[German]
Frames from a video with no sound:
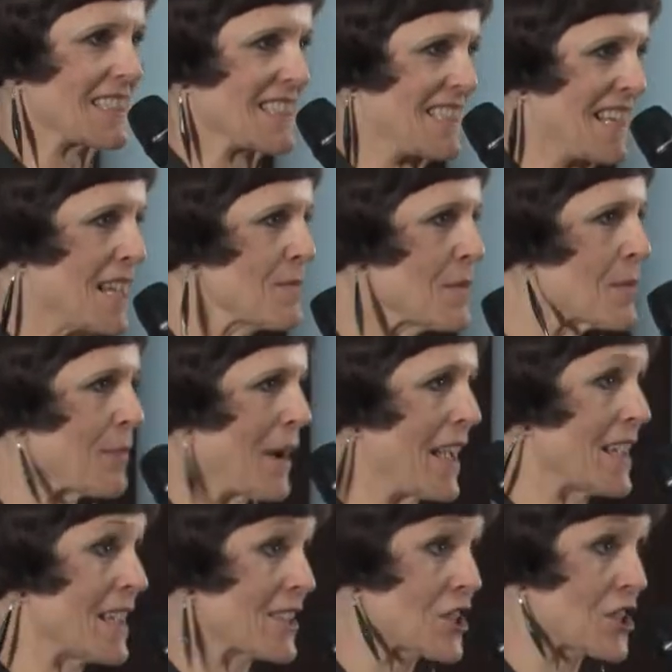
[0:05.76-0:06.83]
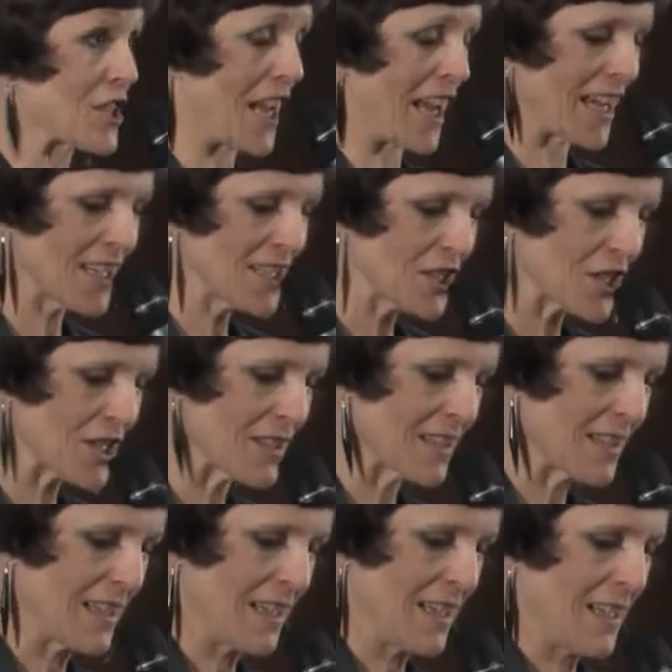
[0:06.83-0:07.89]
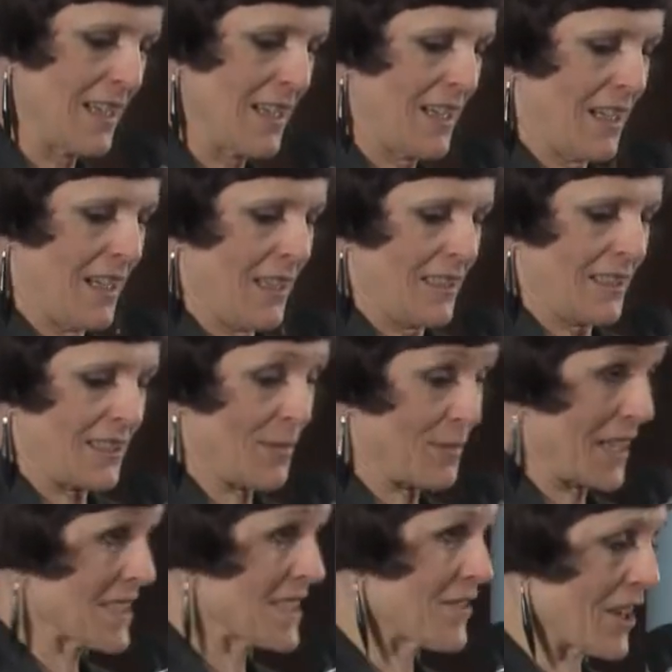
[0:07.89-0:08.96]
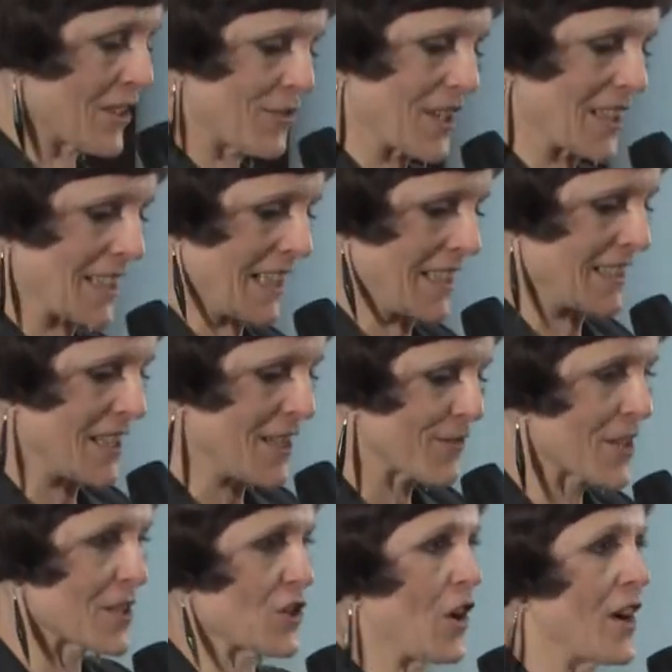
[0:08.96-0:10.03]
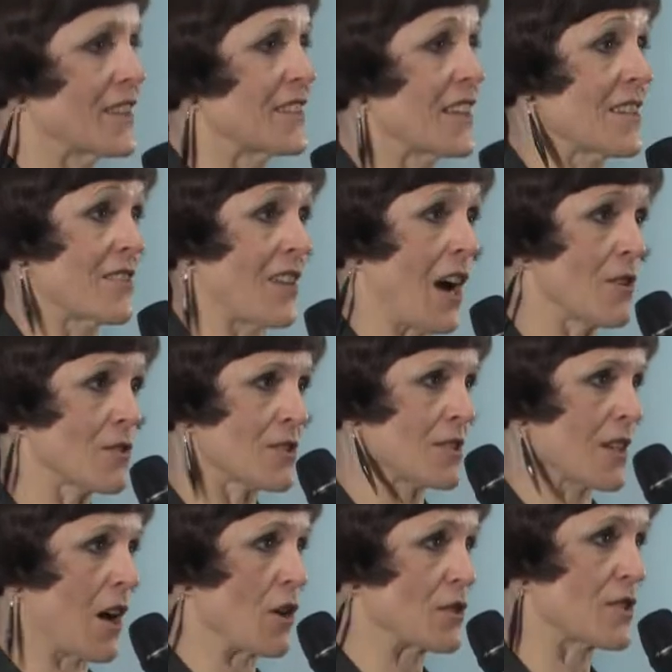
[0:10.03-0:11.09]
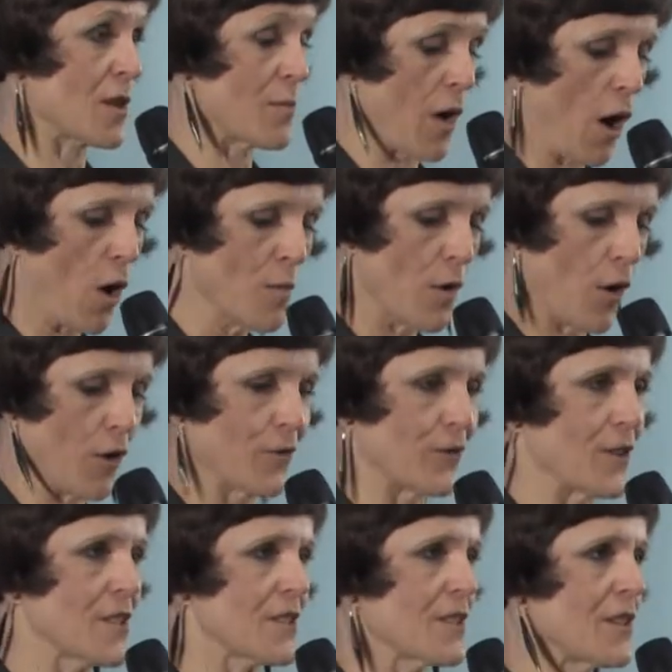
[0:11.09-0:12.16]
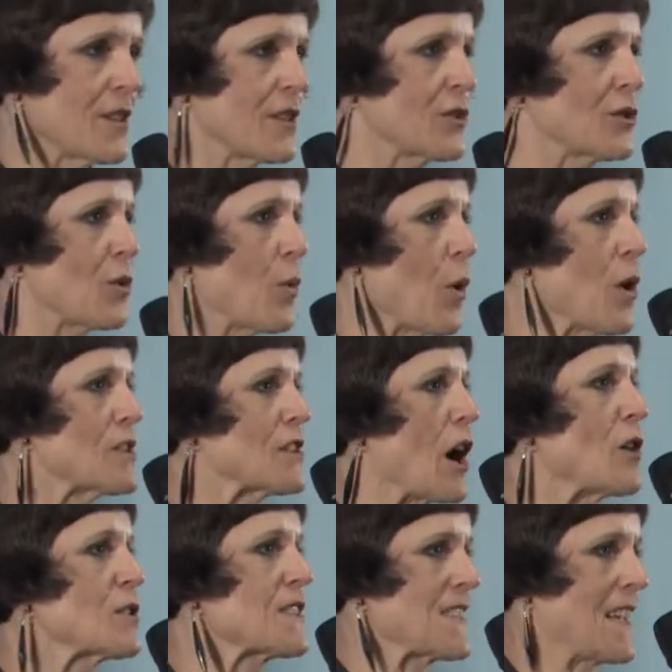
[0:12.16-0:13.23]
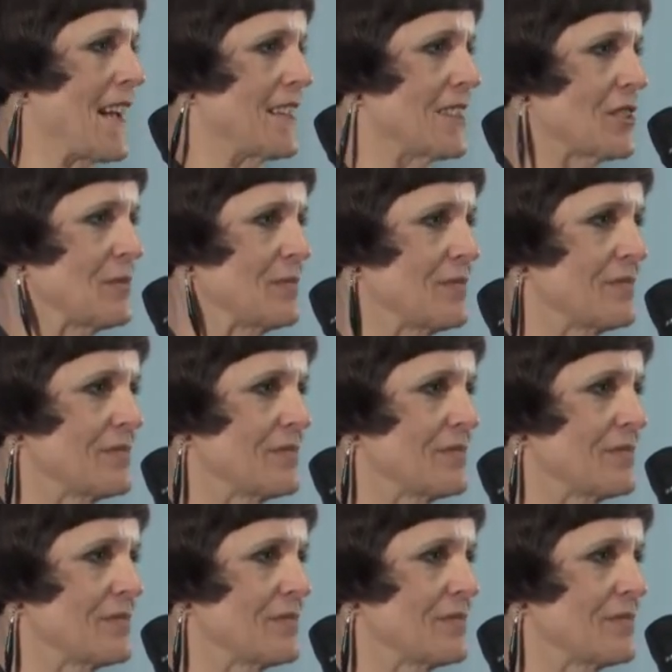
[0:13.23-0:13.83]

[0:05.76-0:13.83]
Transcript: Das Thema bei Exchange, dem Netzwerk für Kreative, ist heute raus aus dem Homeoffice, The World Outside.